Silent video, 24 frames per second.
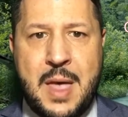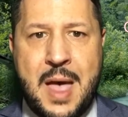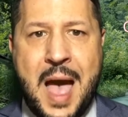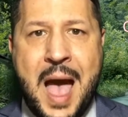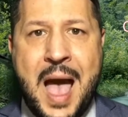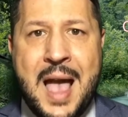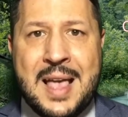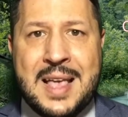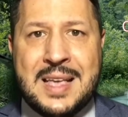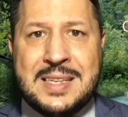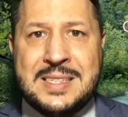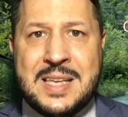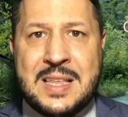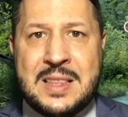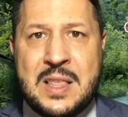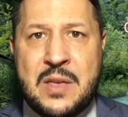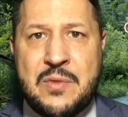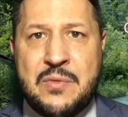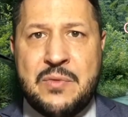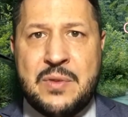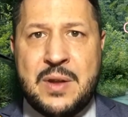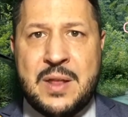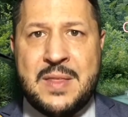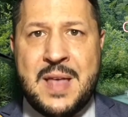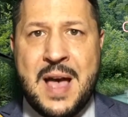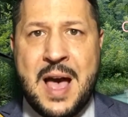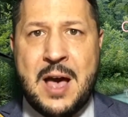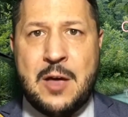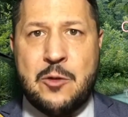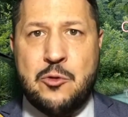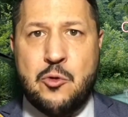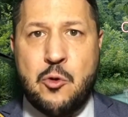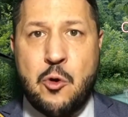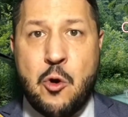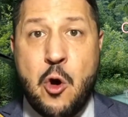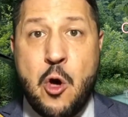Anche se ne è
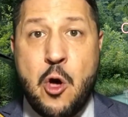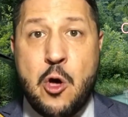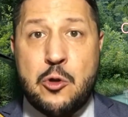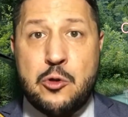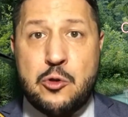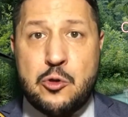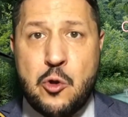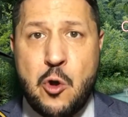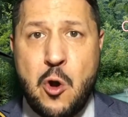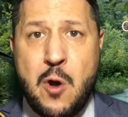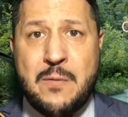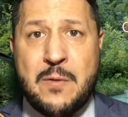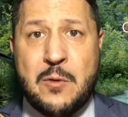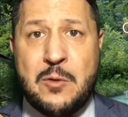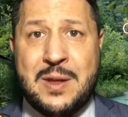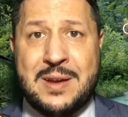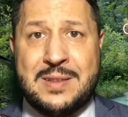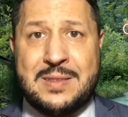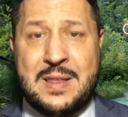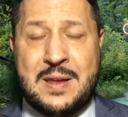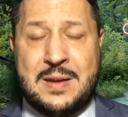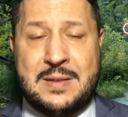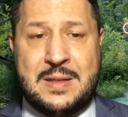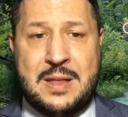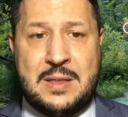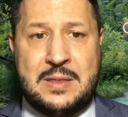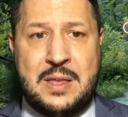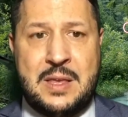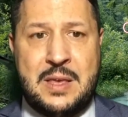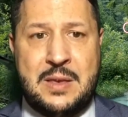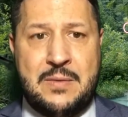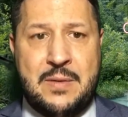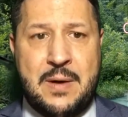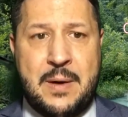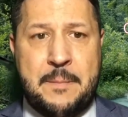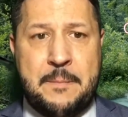frenato, trova
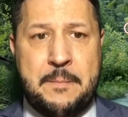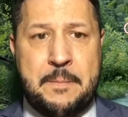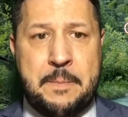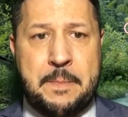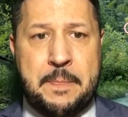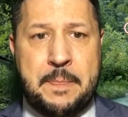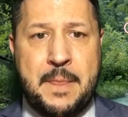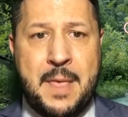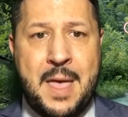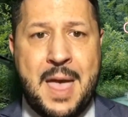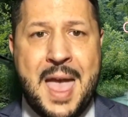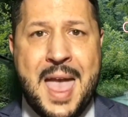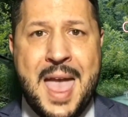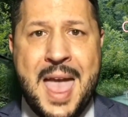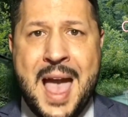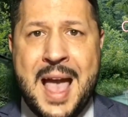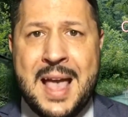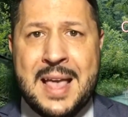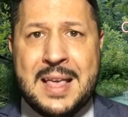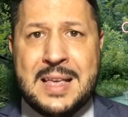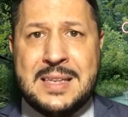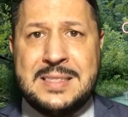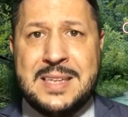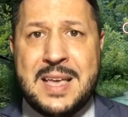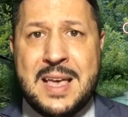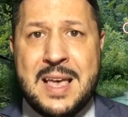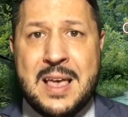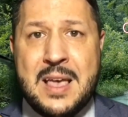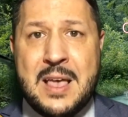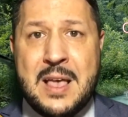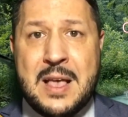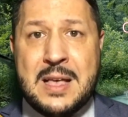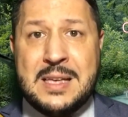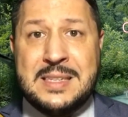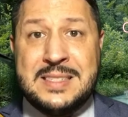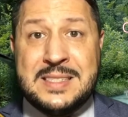un'alternativa. E anche
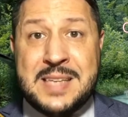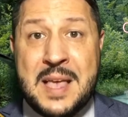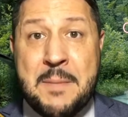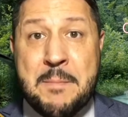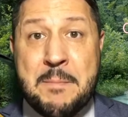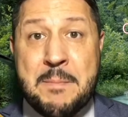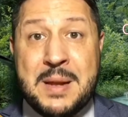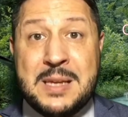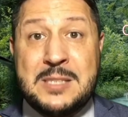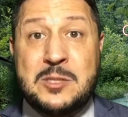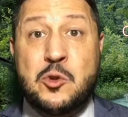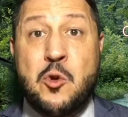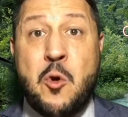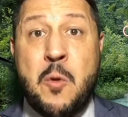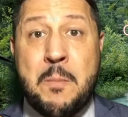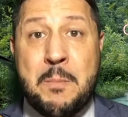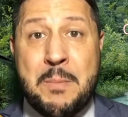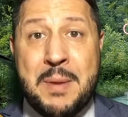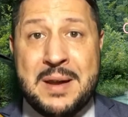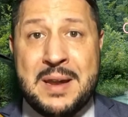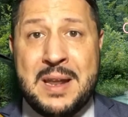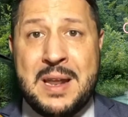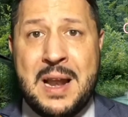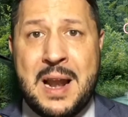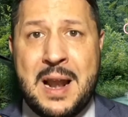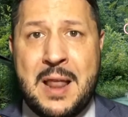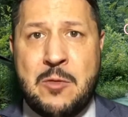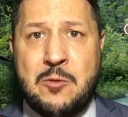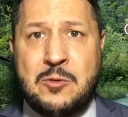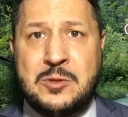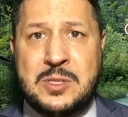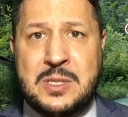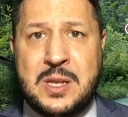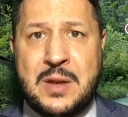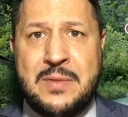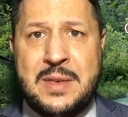se sembra scomparire alla
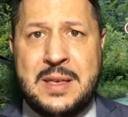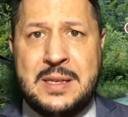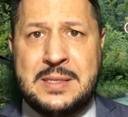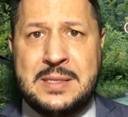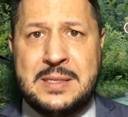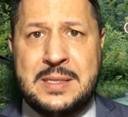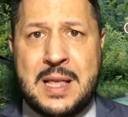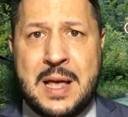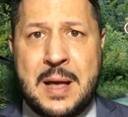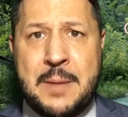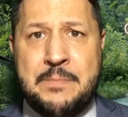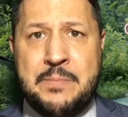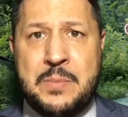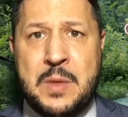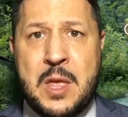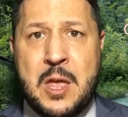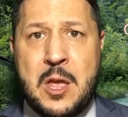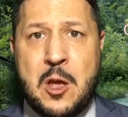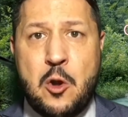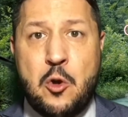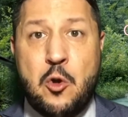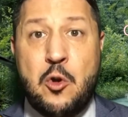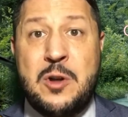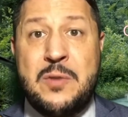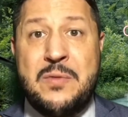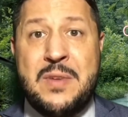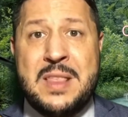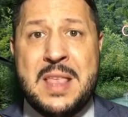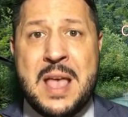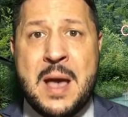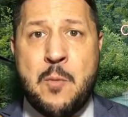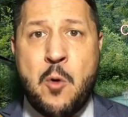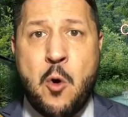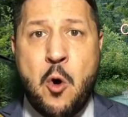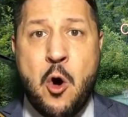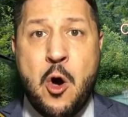nostra vista, lo
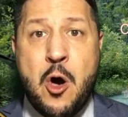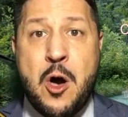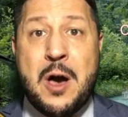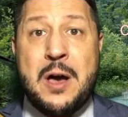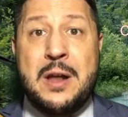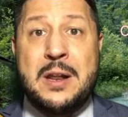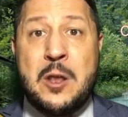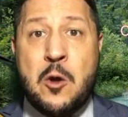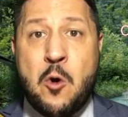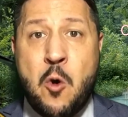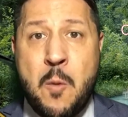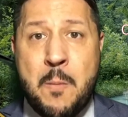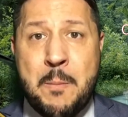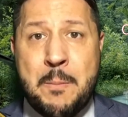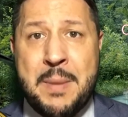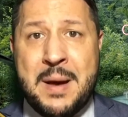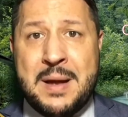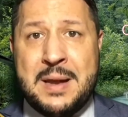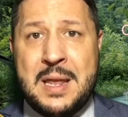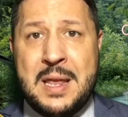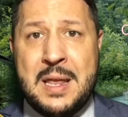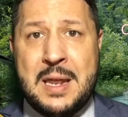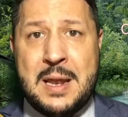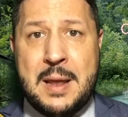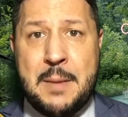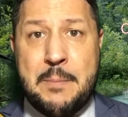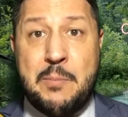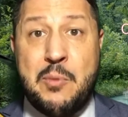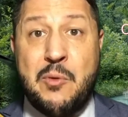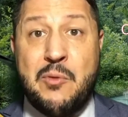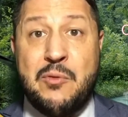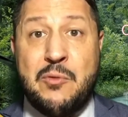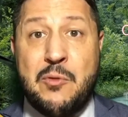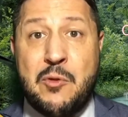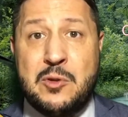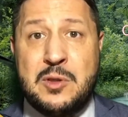rivediamo ricomparire
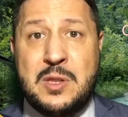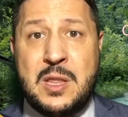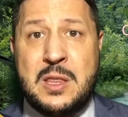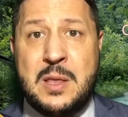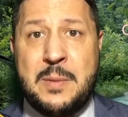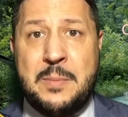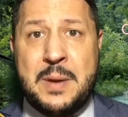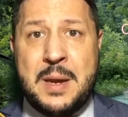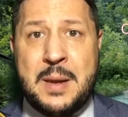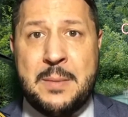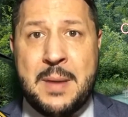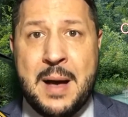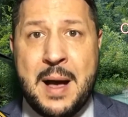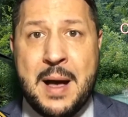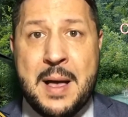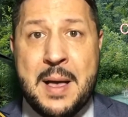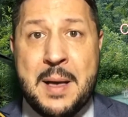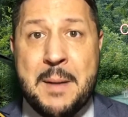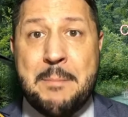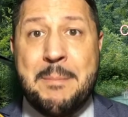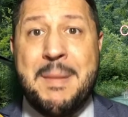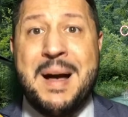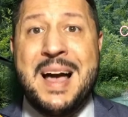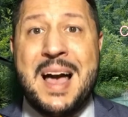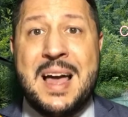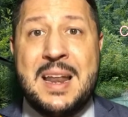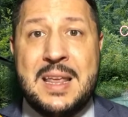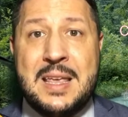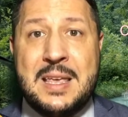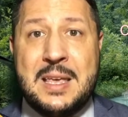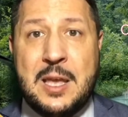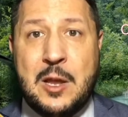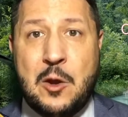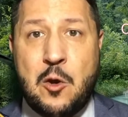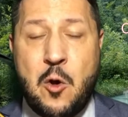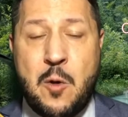più forte di prima,
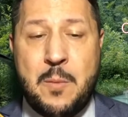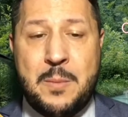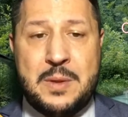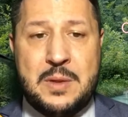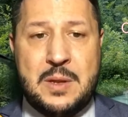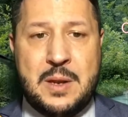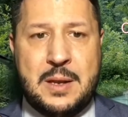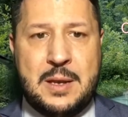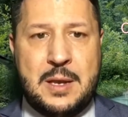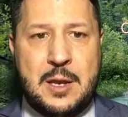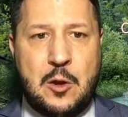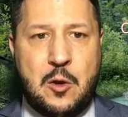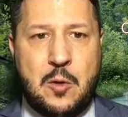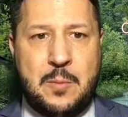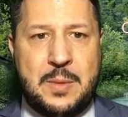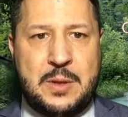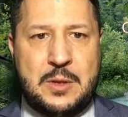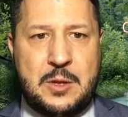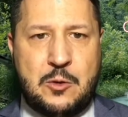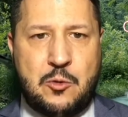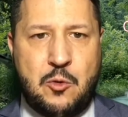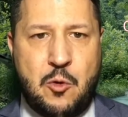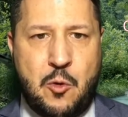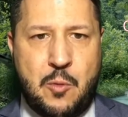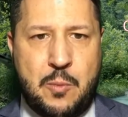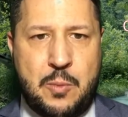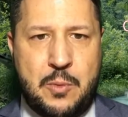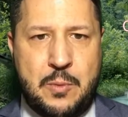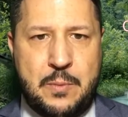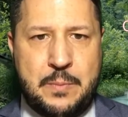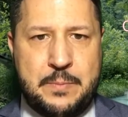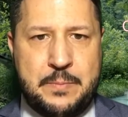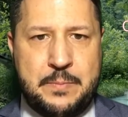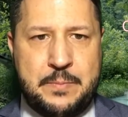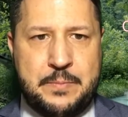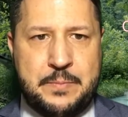magari chilometri e chilometri dopo.